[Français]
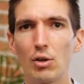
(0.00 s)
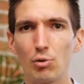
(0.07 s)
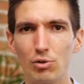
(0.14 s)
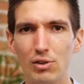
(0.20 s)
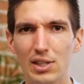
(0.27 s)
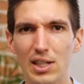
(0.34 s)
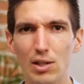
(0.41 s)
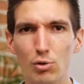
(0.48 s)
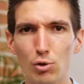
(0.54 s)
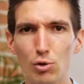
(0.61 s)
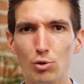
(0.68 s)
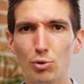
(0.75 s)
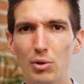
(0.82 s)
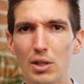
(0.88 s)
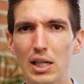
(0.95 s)
Donc si
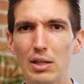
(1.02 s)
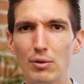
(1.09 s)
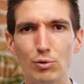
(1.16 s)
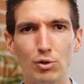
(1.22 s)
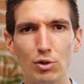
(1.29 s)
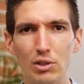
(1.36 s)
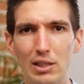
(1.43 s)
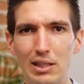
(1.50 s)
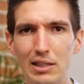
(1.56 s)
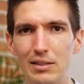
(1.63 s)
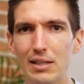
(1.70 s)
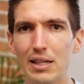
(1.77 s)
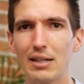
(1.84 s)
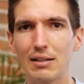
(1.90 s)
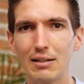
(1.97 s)
aujourd'hui vous
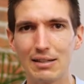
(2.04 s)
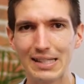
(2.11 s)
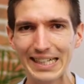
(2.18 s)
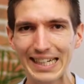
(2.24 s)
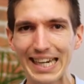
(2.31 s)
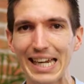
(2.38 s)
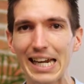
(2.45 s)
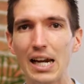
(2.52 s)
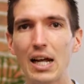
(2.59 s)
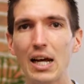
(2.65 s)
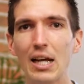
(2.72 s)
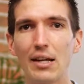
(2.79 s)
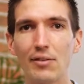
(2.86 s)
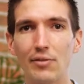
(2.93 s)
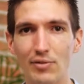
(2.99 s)
utilisez Skrill,
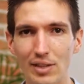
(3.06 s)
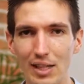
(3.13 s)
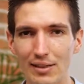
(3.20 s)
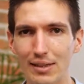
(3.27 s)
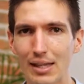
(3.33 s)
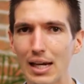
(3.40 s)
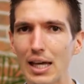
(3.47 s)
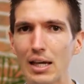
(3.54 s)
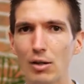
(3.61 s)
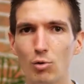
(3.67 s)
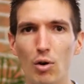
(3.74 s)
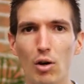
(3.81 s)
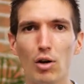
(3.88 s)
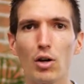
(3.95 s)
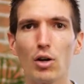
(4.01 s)
Neteller
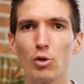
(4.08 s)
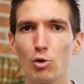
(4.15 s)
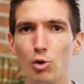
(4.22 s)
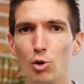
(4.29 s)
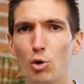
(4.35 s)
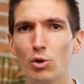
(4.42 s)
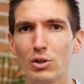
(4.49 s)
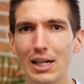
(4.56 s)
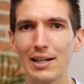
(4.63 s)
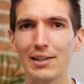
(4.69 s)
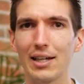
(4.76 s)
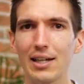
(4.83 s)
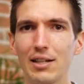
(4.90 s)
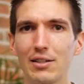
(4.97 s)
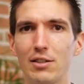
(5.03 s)
ou alors une autre
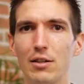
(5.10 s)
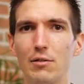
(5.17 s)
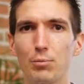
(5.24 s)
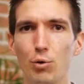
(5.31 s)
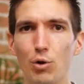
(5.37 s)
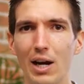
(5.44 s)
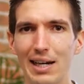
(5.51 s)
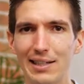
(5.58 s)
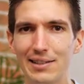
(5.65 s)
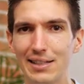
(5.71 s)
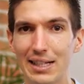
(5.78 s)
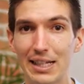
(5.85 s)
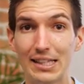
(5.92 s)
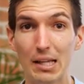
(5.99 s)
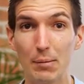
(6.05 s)
alternative pour
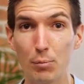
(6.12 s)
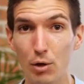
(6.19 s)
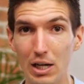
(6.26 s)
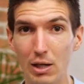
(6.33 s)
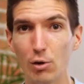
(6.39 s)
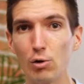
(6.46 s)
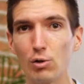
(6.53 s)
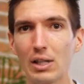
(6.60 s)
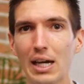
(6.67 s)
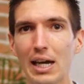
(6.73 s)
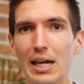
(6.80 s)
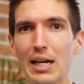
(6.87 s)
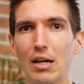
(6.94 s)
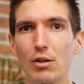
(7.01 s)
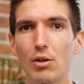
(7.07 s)
réaliser les dépôts et les
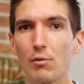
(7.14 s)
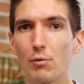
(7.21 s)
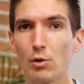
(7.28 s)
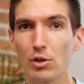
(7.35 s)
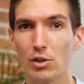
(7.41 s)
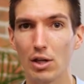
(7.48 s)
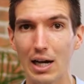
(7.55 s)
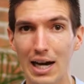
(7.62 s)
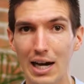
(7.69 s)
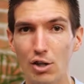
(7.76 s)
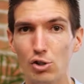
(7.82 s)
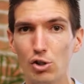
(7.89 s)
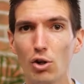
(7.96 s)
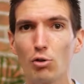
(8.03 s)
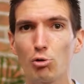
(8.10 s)
retraits euh, de votre
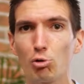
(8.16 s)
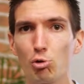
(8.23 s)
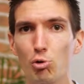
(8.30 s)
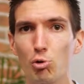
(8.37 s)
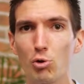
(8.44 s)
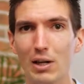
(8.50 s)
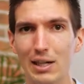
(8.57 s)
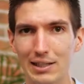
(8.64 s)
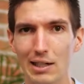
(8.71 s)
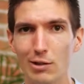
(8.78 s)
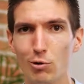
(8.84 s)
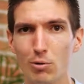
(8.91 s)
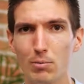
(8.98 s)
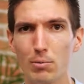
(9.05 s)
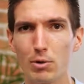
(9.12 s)
argent sur un
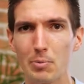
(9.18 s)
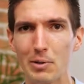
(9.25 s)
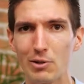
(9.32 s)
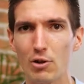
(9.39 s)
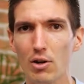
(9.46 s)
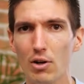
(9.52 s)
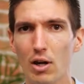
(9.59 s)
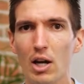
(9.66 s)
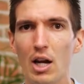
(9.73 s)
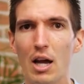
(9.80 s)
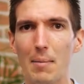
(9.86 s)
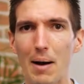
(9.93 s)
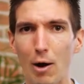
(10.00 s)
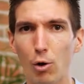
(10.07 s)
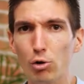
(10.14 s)
quelconque bookmaker, à
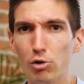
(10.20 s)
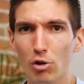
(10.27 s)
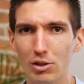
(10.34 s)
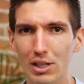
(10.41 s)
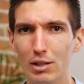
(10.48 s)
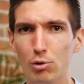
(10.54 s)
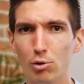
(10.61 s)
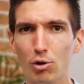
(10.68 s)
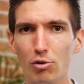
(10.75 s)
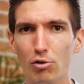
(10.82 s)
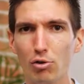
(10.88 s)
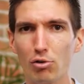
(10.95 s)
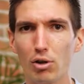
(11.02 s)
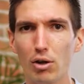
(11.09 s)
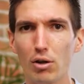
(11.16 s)
bah, recentrer de temps
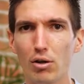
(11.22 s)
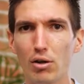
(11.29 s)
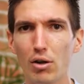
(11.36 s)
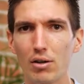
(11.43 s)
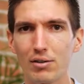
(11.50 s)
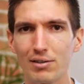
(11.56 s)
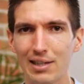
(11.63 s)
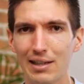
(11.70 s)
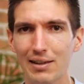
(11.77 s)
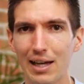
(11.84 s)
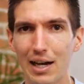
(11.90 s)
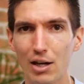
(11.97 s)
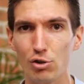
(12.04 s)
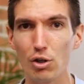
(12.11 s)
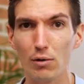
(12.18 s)
en temps euh, cet
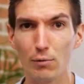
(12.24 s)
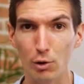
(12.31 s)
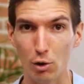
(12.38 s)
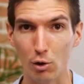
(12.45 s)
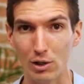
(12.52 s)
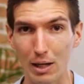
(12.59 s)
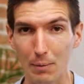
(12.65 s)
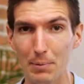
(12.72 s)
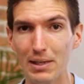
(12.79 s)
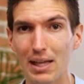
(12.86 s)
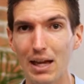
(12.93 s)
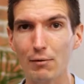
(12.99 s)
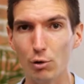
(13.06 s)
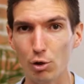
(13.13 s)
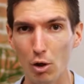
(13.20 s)
argent, votre
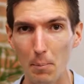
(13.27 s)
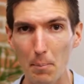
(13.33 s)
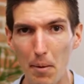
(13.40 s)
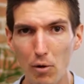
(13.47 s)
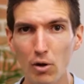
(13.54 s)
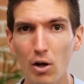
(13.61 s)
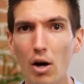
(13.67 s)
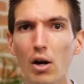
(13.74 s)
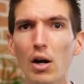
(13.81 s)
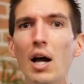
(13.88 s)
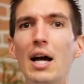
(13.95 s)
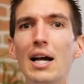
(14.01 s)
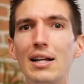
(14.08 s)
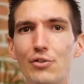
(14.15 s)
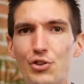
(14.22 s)
capital, votre bankroll
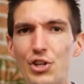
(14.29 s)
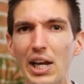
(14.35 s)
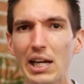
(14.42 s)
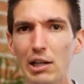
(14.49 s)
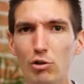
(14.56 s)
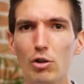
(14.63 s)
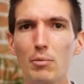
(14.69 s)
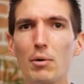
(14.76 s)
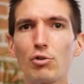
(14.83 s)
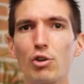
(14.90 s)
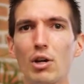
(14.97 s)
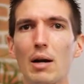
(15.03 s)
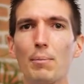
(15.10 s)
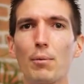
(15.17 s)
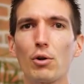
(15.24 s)
directement
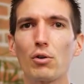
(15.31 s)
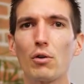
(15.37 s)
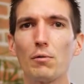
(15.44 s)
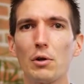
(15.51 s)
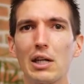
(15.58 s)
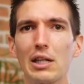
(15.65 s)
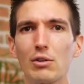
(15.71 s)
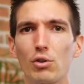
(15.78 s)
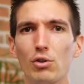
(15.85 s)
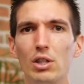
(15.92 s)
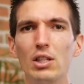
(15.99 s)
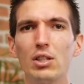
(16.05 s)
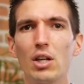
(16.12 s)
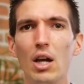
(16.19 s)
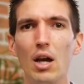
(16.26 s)
sur un portefeuille
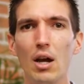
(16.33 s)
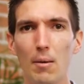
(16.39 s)
électronique.